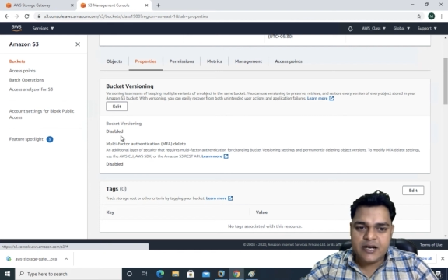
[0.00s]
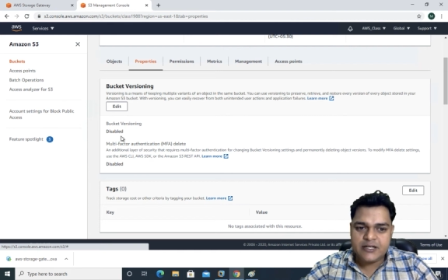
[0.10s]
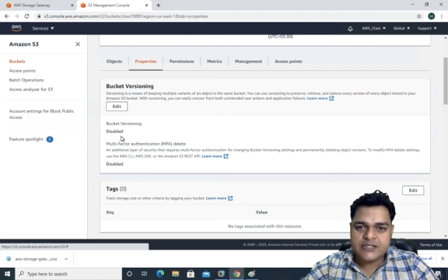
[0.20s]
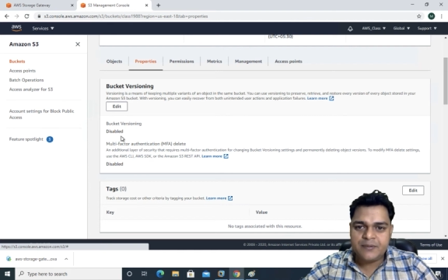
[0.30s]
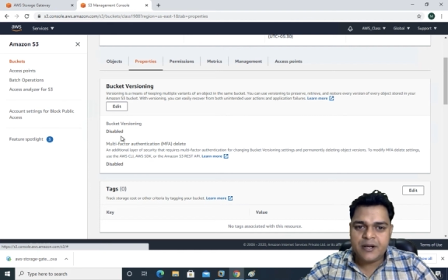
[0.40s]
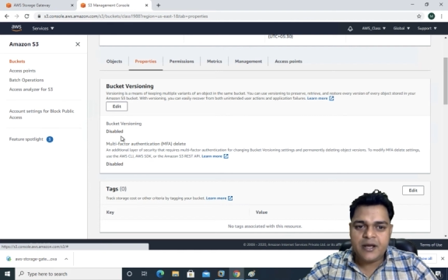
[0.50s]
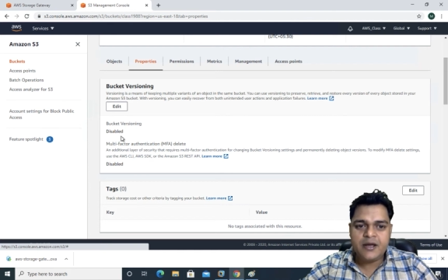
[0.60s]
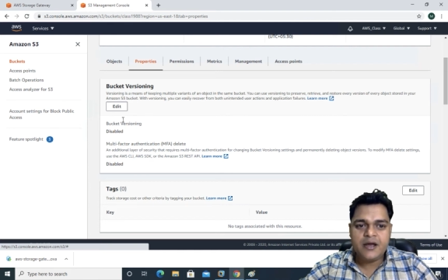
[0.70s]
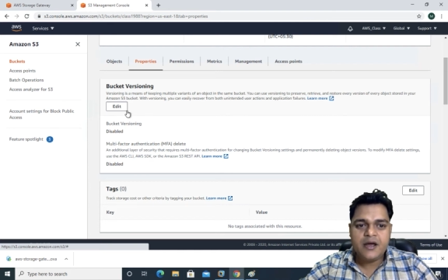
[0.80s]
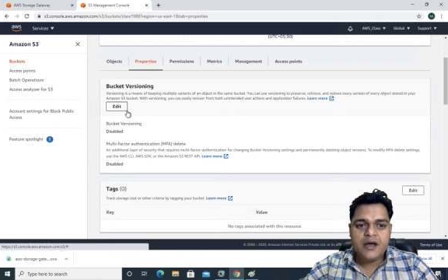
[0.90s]
डिसेबल है
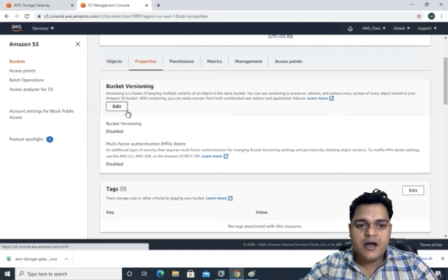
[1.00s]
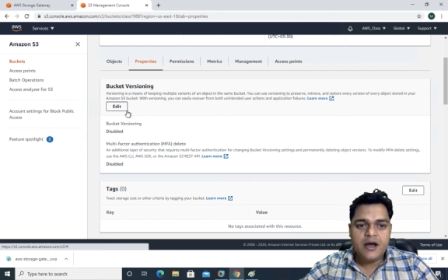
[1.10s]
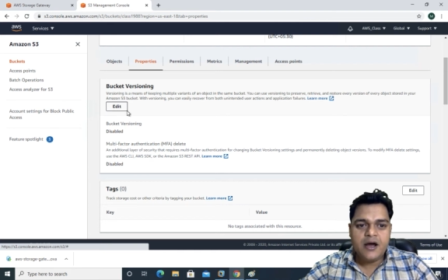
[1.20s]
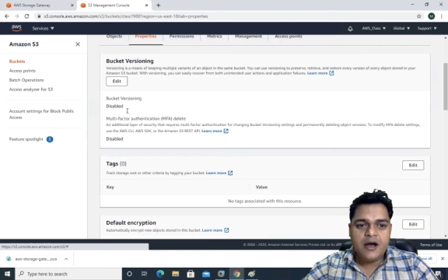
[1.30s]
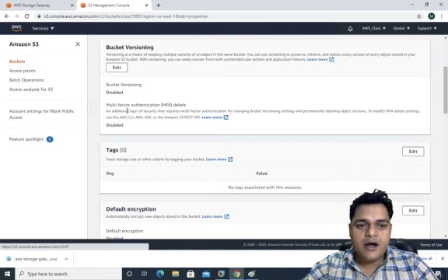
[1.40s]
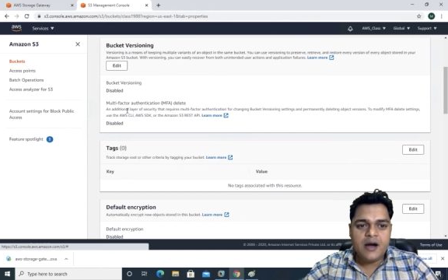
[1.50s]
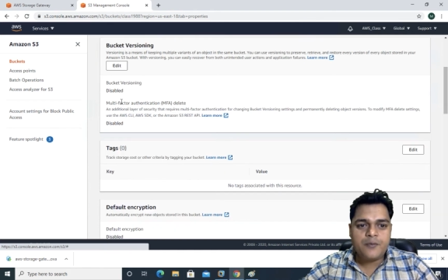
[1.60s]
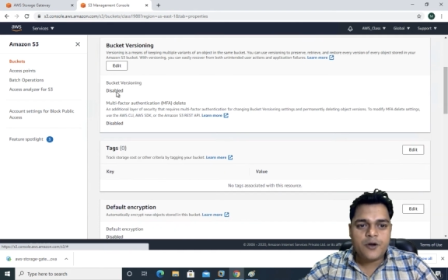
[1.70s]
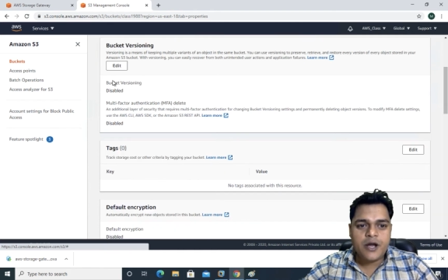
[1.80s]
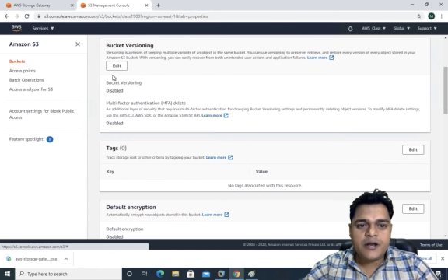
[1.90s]

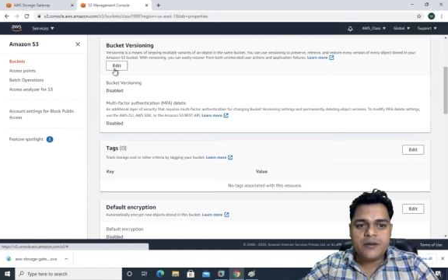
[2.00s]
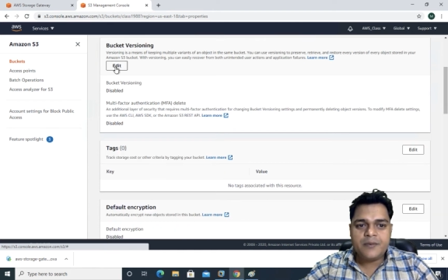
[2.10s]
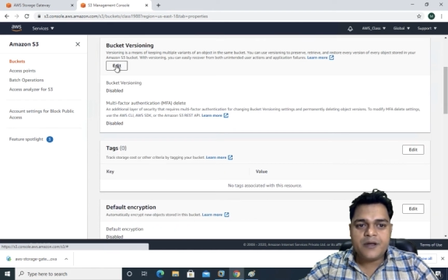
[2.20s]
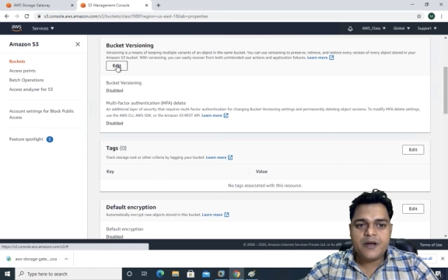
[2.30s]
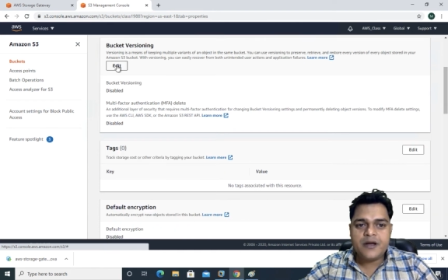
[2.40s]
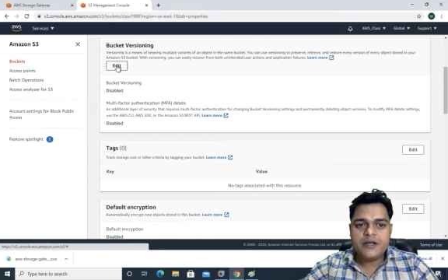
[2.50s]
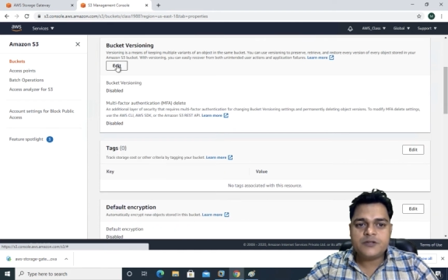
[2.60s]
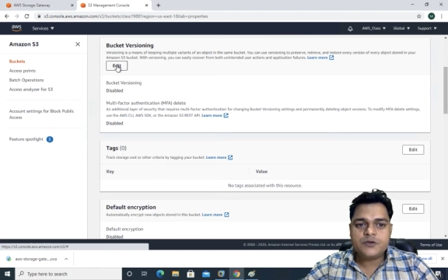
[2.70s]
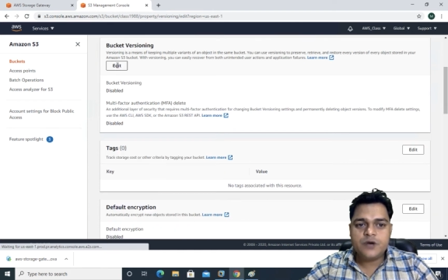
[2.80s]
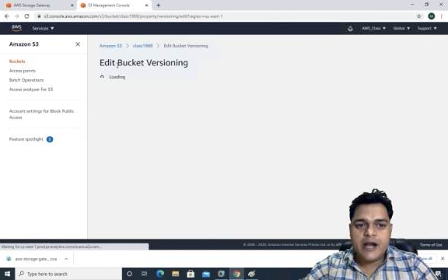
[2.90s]
आपको क्या करना पड़ेगा
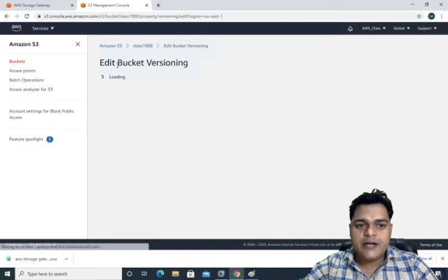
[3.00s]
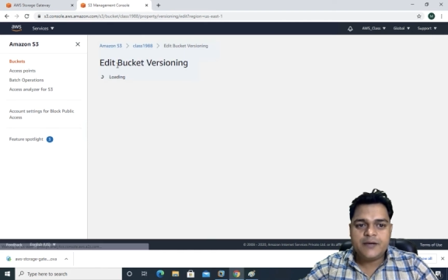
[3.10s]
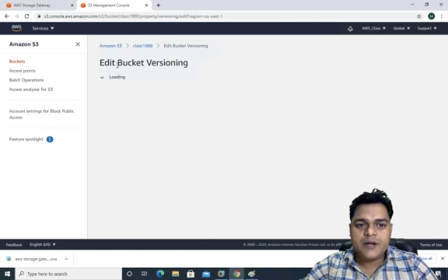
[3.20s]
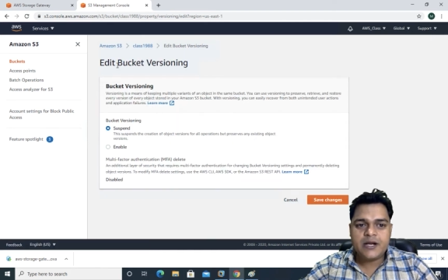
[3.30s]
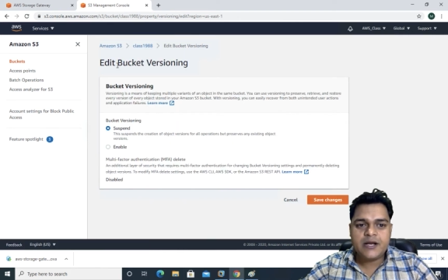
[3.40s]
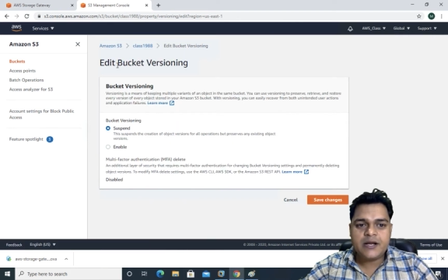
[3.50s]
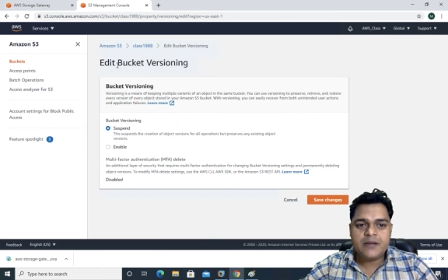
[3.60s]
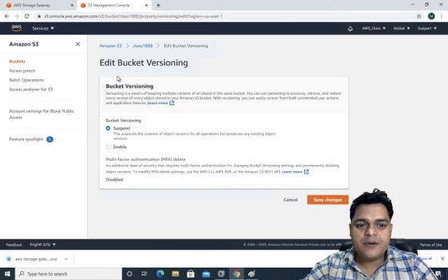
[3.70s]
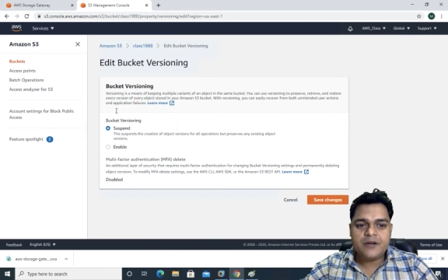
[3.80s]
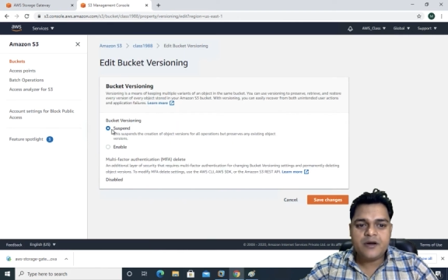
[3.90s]
इसको एडिट पे क्लिक
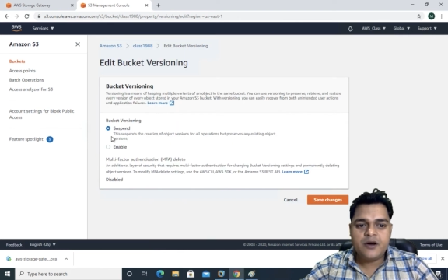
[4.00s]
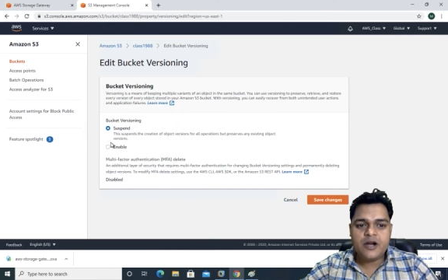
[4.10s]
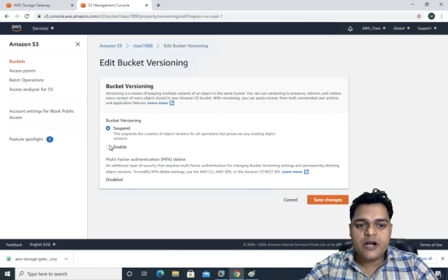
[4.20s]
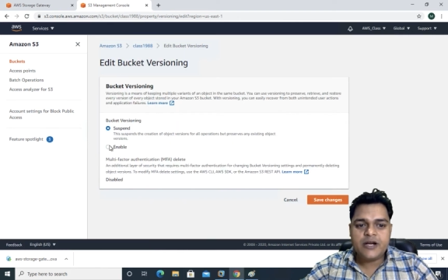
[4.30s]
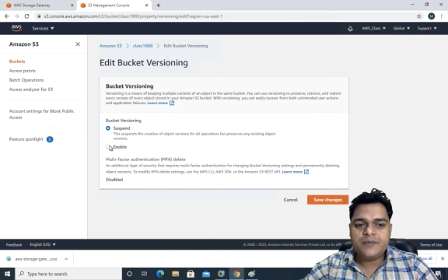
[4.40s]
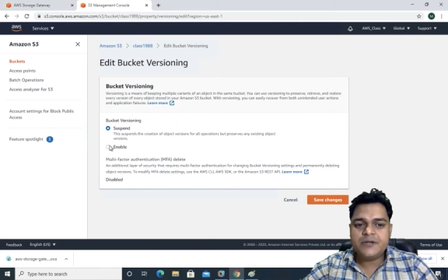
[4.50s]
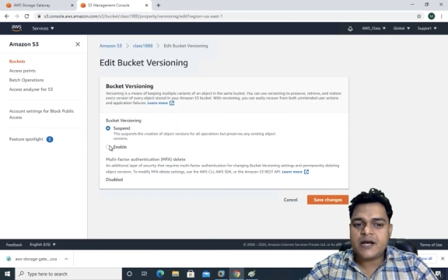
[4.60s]
करना पड़ेगा और एडिट पे